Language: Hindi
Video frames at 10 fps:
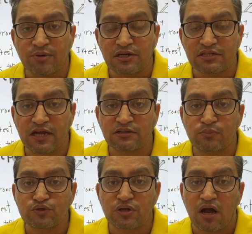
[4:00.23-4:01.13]
कब करता है
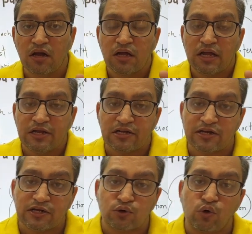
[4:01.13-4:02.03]
तब उसका
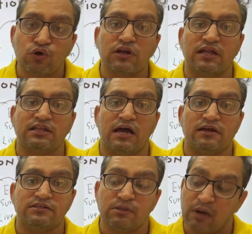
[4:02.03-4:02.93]
इंटरनेट ऑन रहता
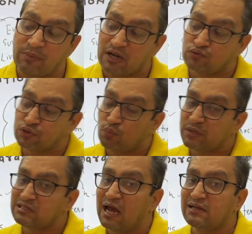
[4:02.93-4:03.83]
है जब हमारा उसके
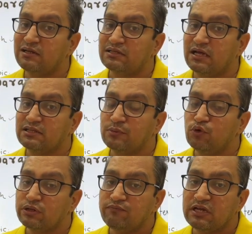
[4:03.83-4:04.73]
ऊपर ध्यान रहता है तब
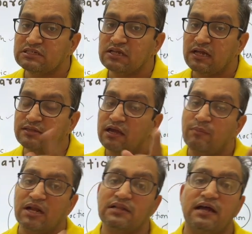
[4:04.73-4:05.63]
नोटिफिकेशन आते हैं
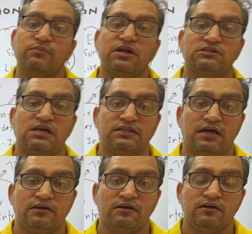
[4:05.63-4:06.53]
हमारा ध्यान भटक जाता
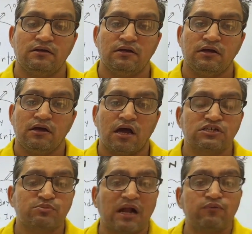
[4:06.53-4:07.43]
है
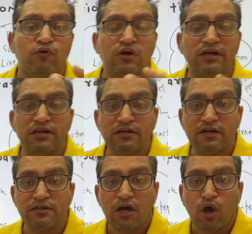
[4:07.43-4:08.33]
अगर स्मार्टफोन का
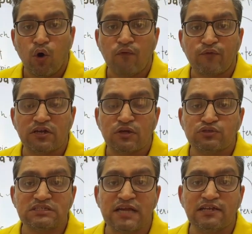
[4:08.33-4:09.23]
इंटरनेट ऑफ करके
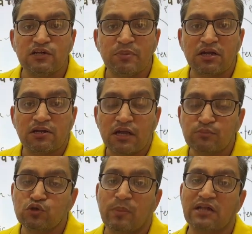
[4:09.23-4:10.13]
उसे साइलेंट पे करके
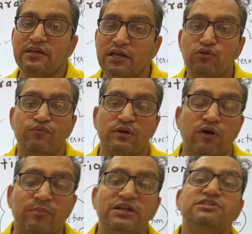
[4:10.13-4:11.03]
हम छुपा देंगे तो फिर
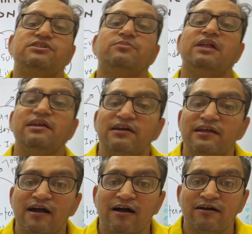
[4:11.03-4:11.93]
हमें डिस्टर्ब नहीं
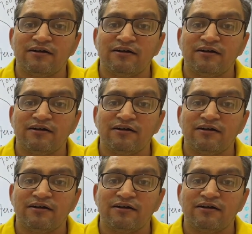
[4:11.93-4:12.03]
करेगा